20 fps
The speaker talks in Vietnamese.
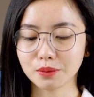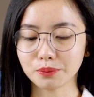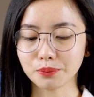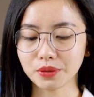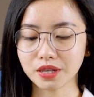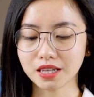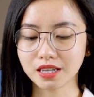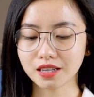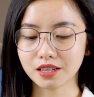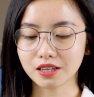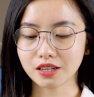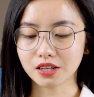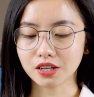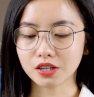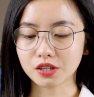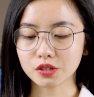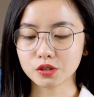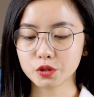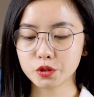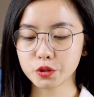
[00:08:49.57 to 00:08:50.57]
B.
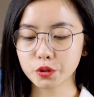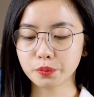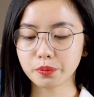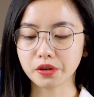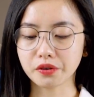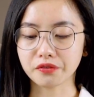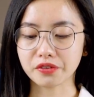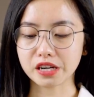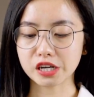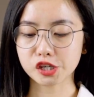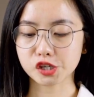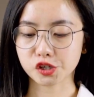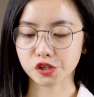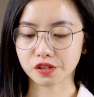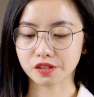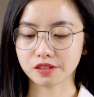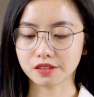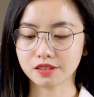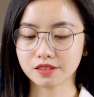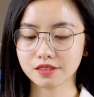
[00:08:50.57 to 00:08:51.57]
Supervision.